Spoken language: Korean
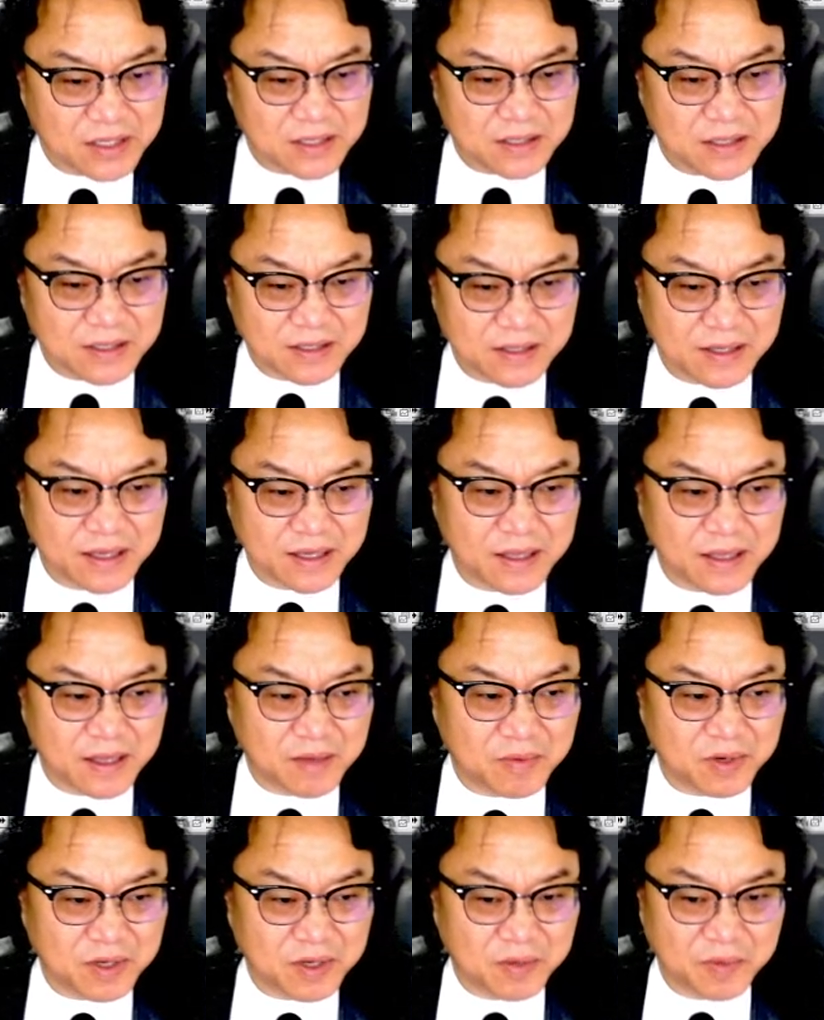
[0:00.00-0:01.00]
그렇게
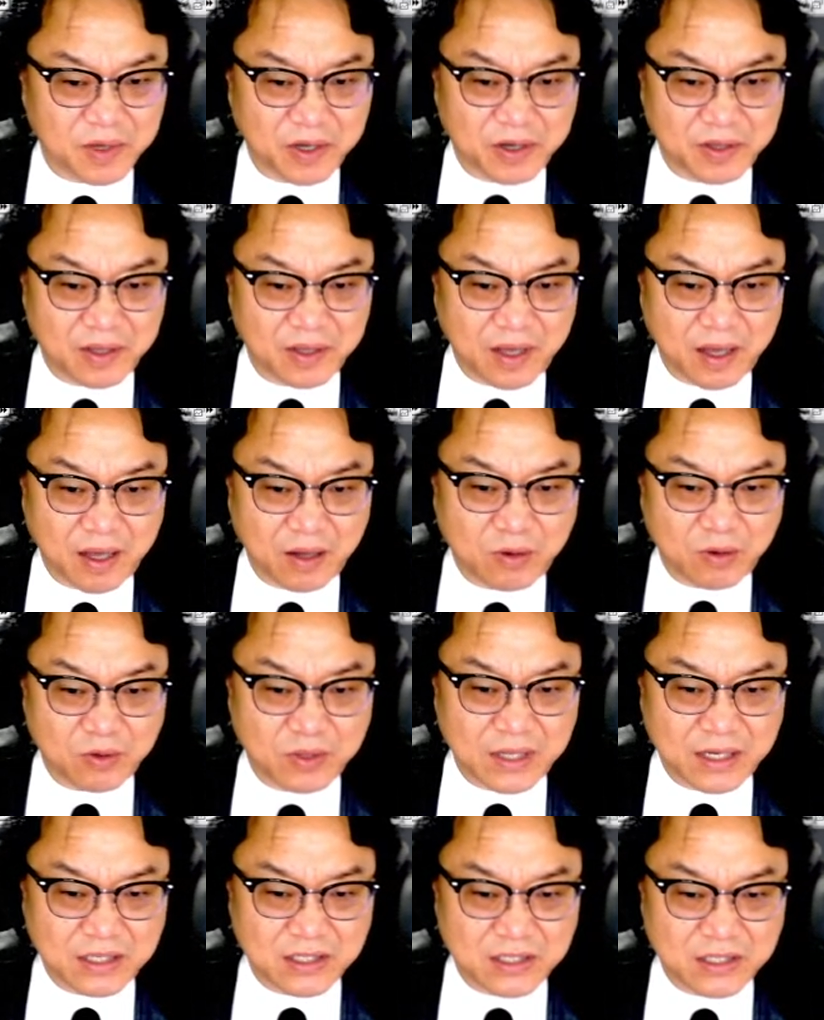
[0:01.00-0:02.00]
돼버리면 아,
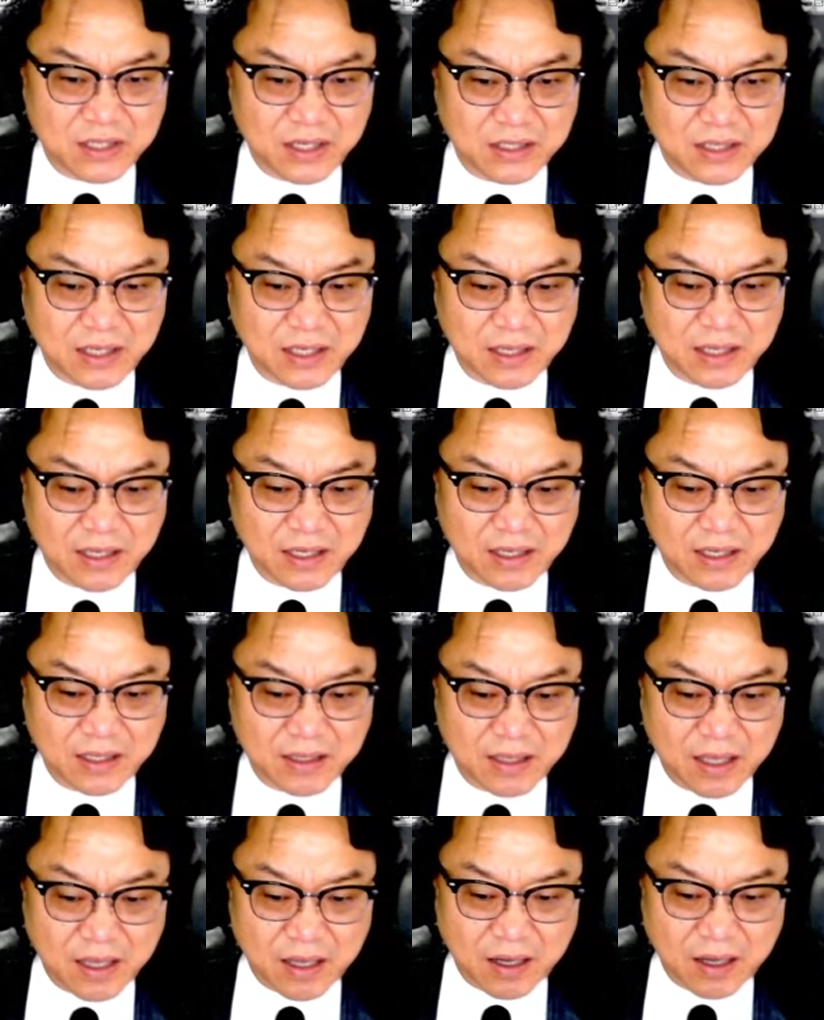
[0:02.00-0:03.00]
우리나라 시장 상당히
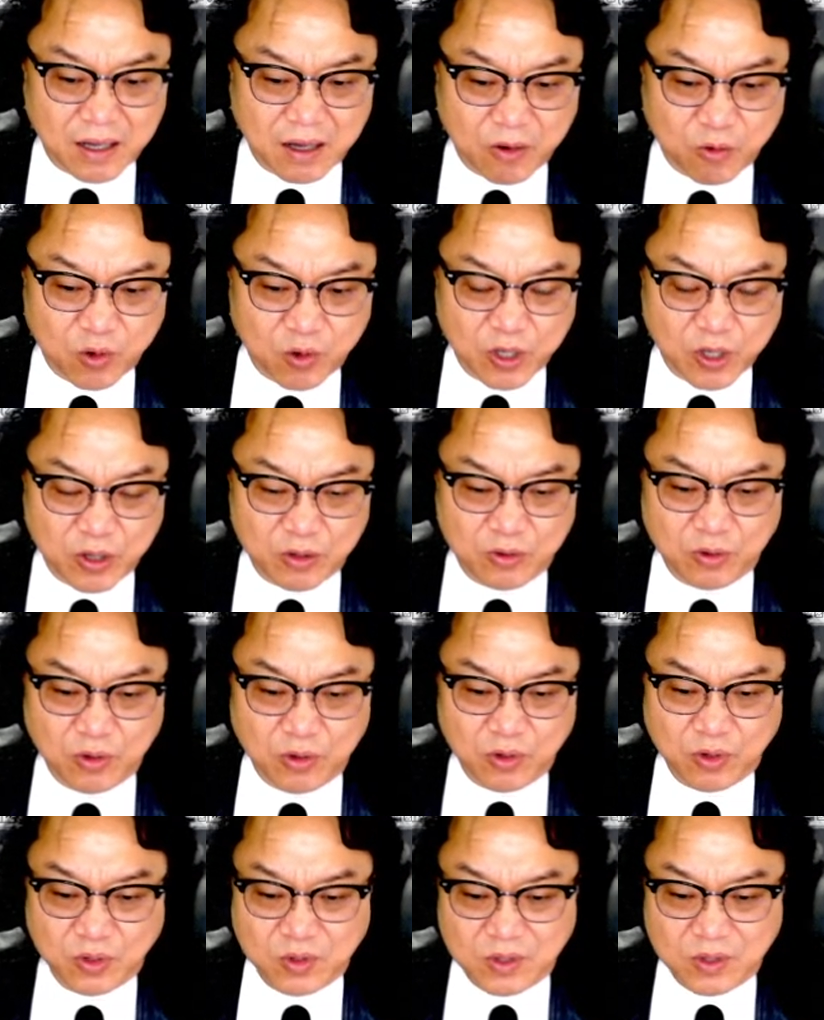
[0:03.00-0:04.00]
아, 월요일도
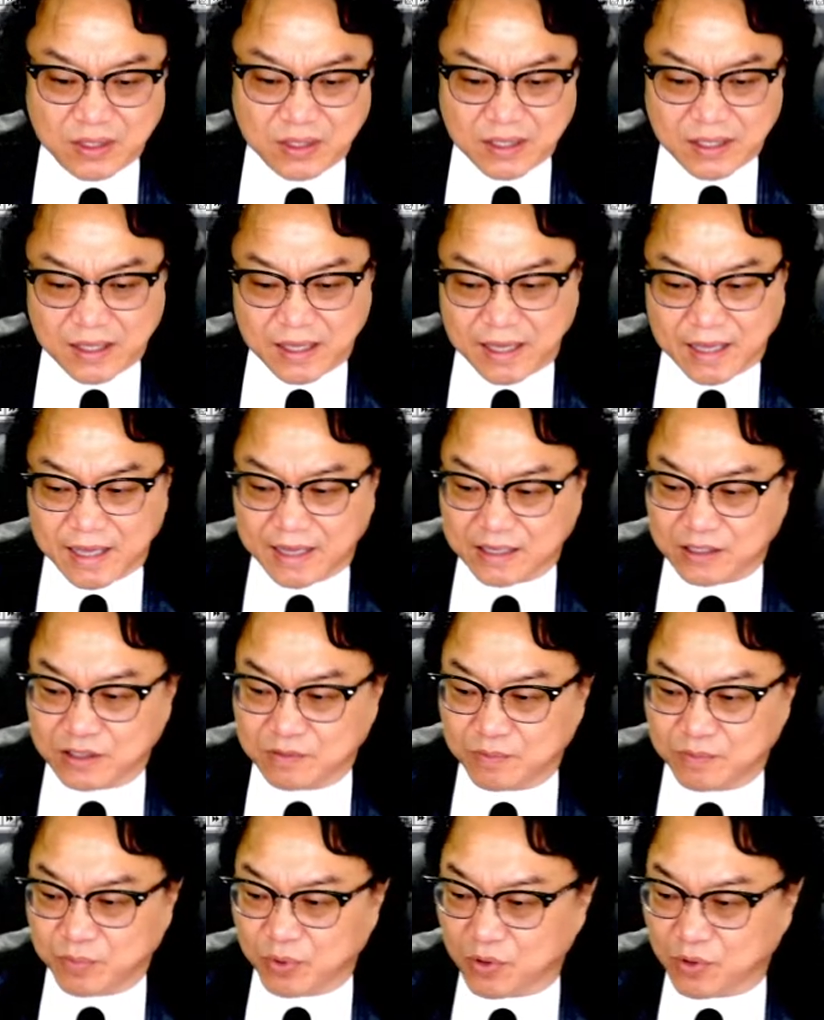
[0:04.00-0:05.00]
아, 큰
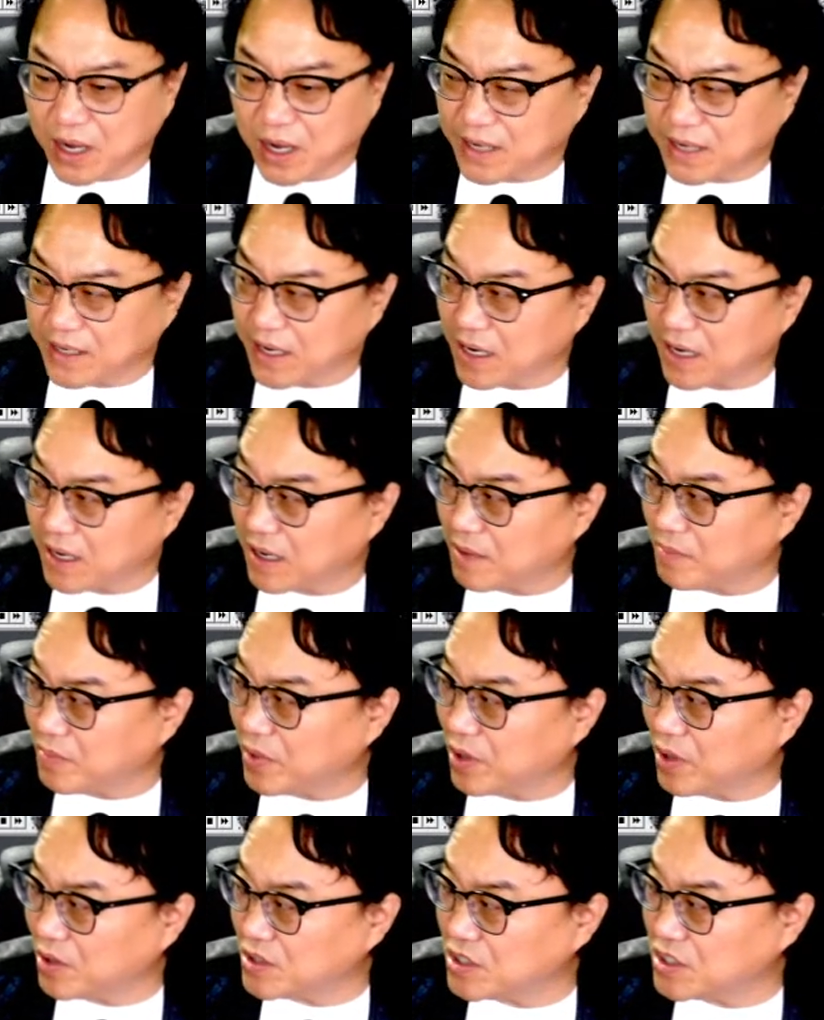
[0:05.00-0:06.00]
폭 하락
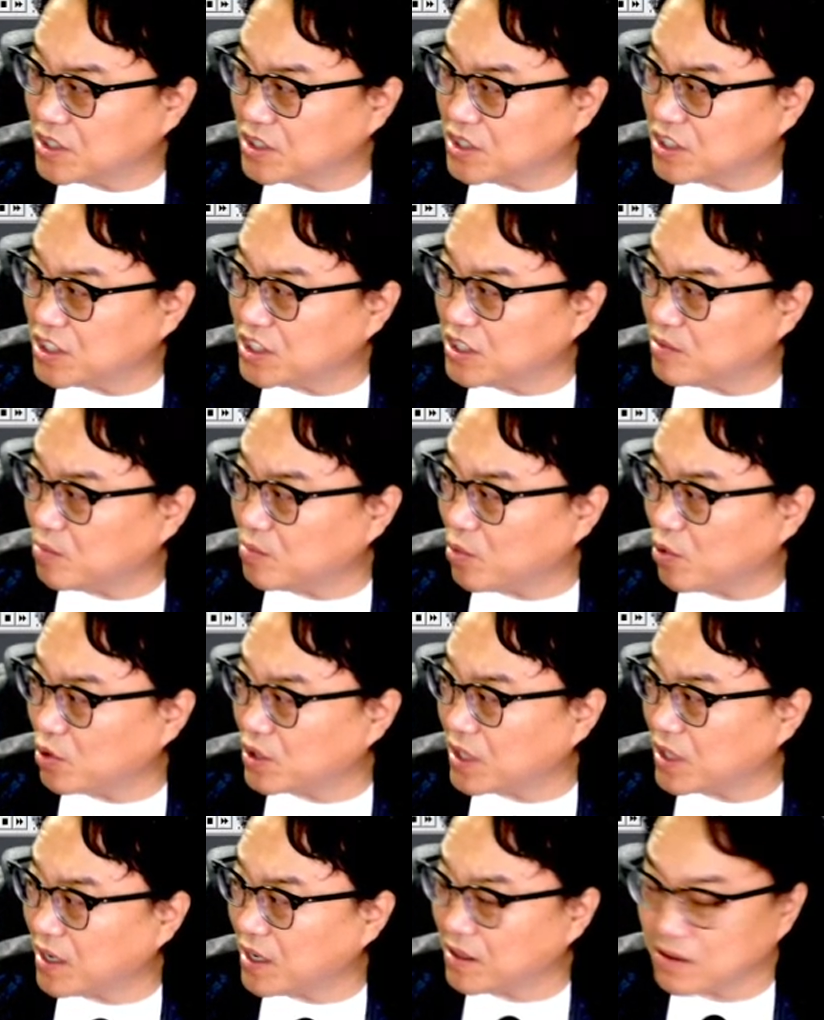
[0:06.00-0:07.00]
면치
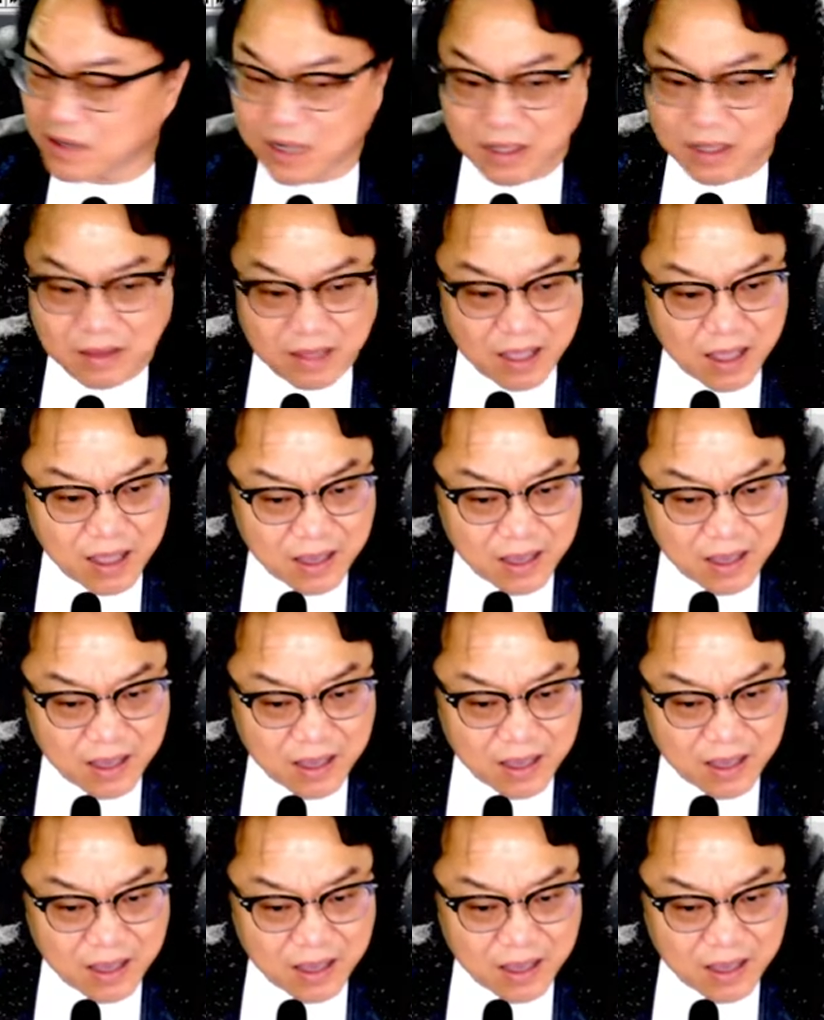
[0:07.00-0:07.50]
못할 것 같다.